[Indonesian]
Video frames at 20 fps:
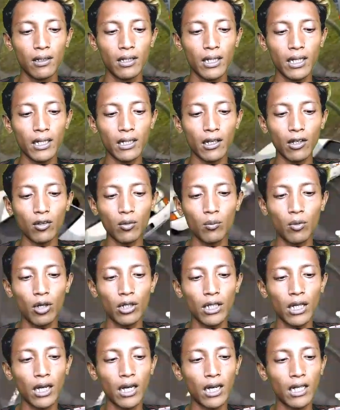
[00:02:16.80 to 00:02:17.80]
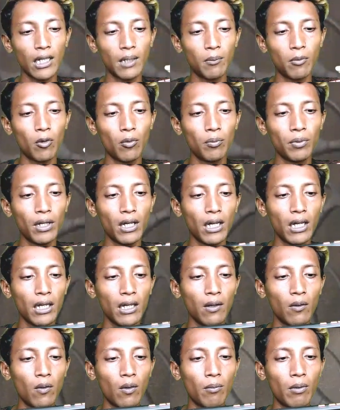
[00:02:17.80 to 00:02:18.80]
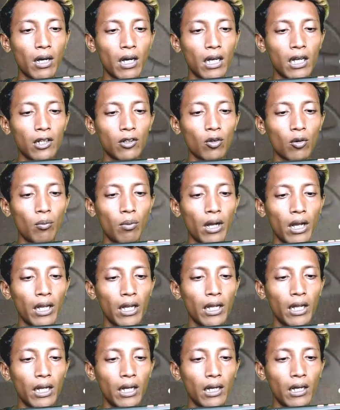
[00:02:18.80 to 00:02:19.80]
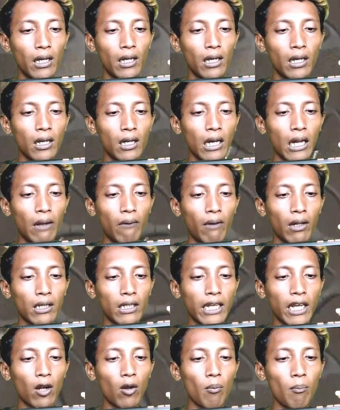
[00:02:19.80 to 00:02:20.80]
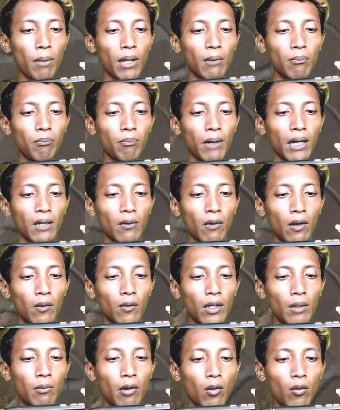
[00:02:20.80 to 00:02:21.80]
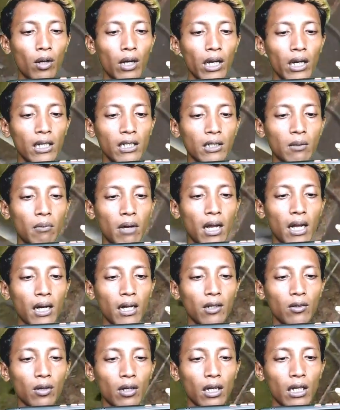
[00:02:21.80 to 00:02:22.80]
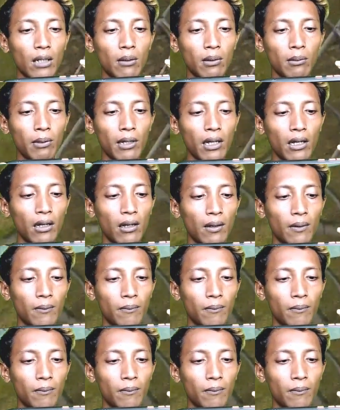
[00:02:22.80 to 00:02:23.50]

ini kita langsung bawa jalan aja mobilnya nih gue bakalan cobain lewat kelok 44 waduh ini baru rilis kemarin soalnya teman-teman